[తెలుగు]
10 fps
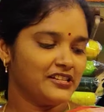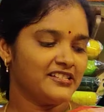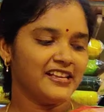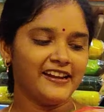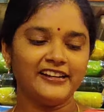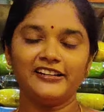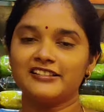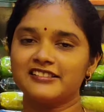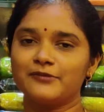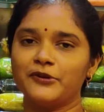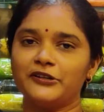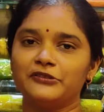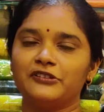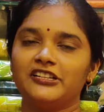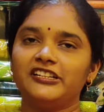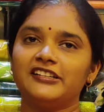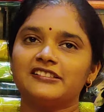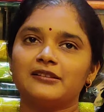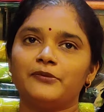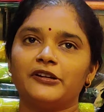టసర్ పట్టు అండి టసర్
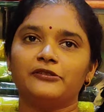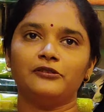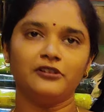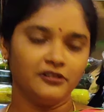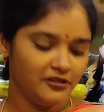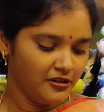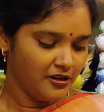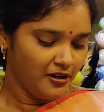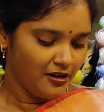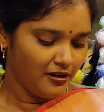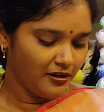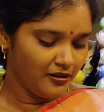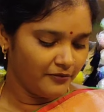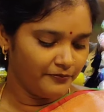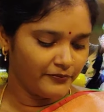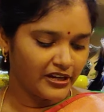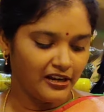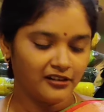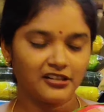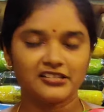పట్టులో కాంట్రాస్ట్
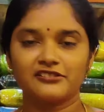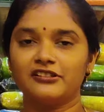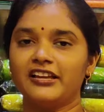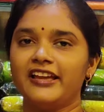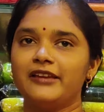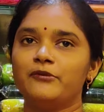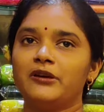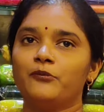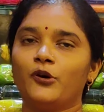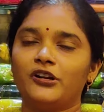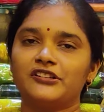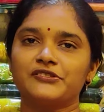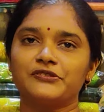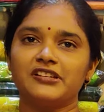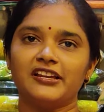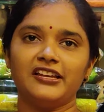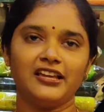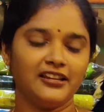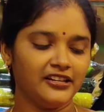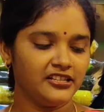డై అయిన బార్డర్స్ వచ్చాయి అలానే
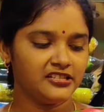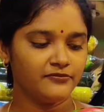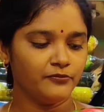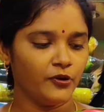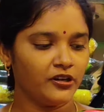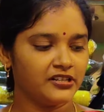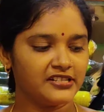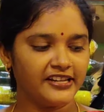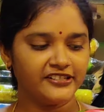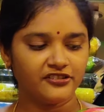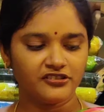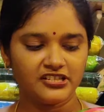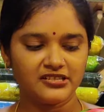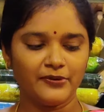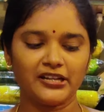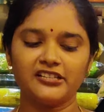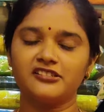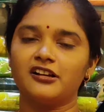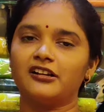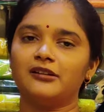బార్డర్స్ ఎడ్జిన్ వచ్చేసి మనకి జాకాట్
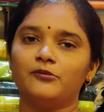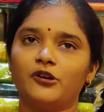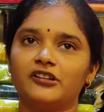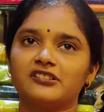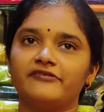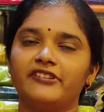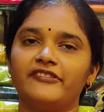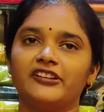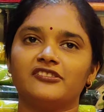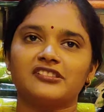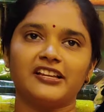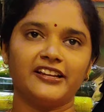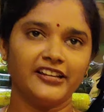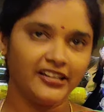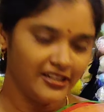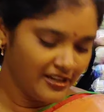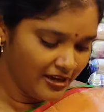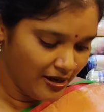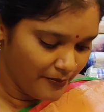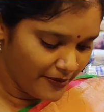బార్డర్స్ వీవింగ్ వస్తాయండి
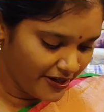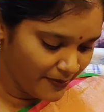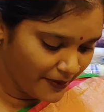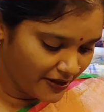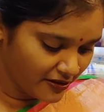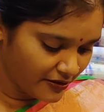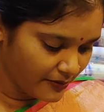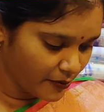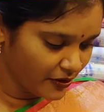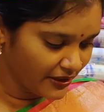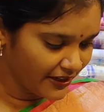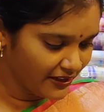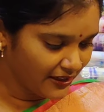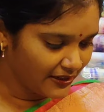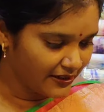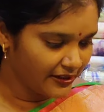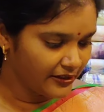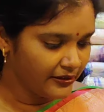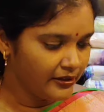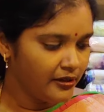మిడిల్ పార్ట్లో ఏమో గ్రీన్ కలర్ అండి
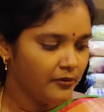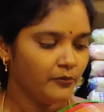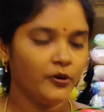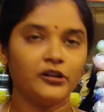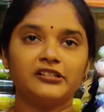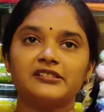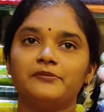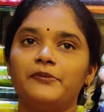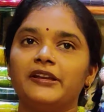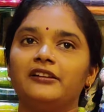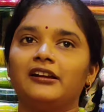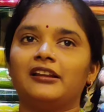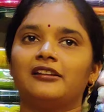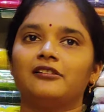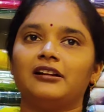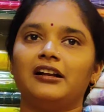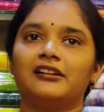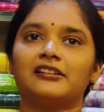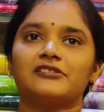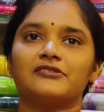బార్డర్స్ పింక్ కలర్లో కాంట్రాస్ట్ ఉన్నాయి